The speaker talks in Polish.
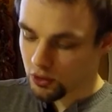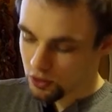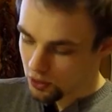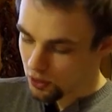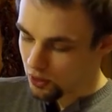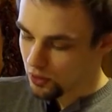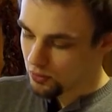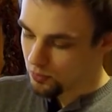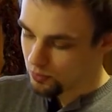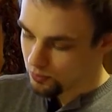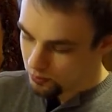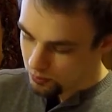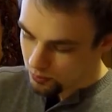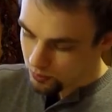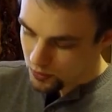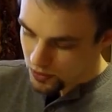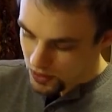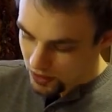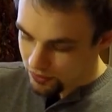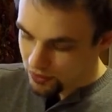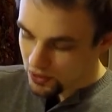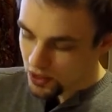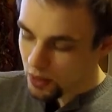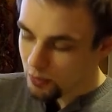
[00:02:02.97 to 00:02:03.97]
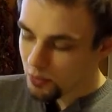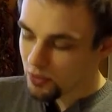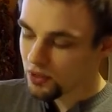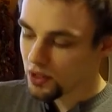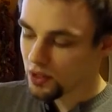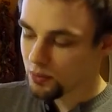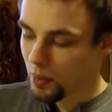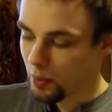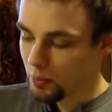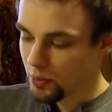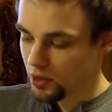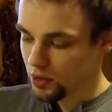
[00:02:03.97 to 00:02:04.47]
co zawiniemy
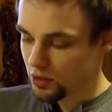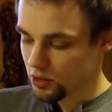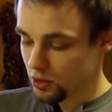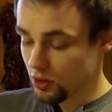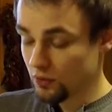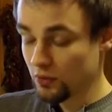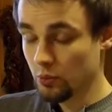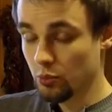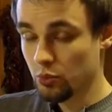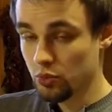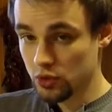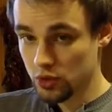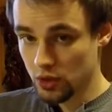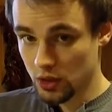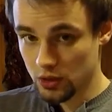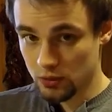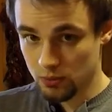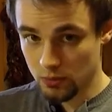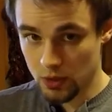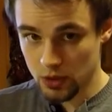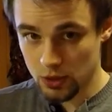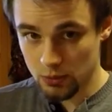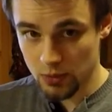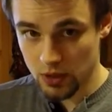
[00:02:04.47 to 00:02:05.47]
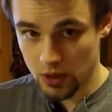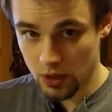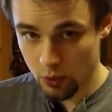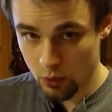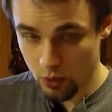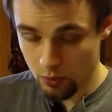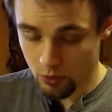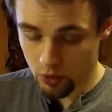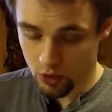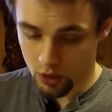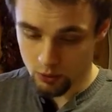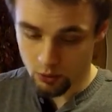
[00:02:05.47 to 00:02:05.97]
ten papier ryżowy, później smażymy na
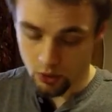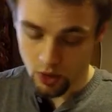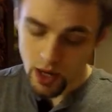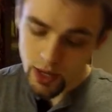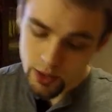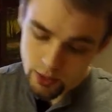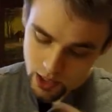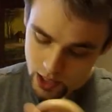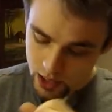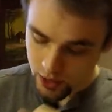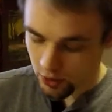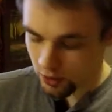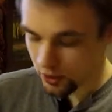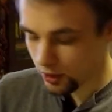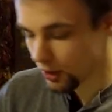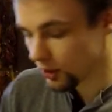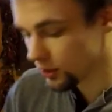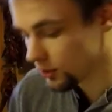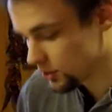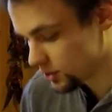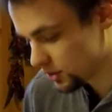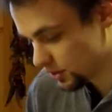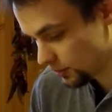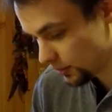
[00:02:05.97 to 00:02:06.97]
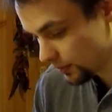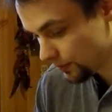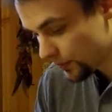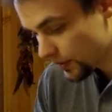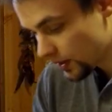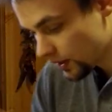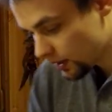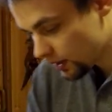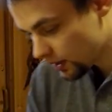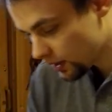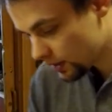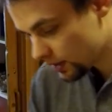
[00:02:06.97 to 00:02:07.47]
głębokim oleju, ale do tego dojdziemy.
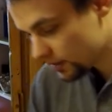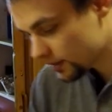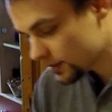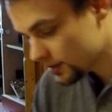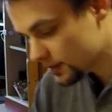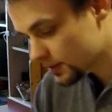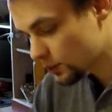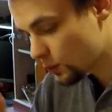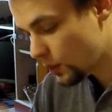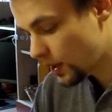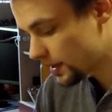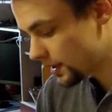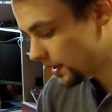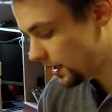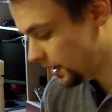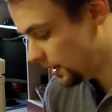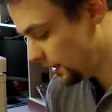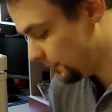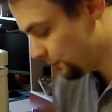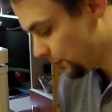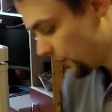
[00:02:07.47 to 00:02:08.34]
Składniki.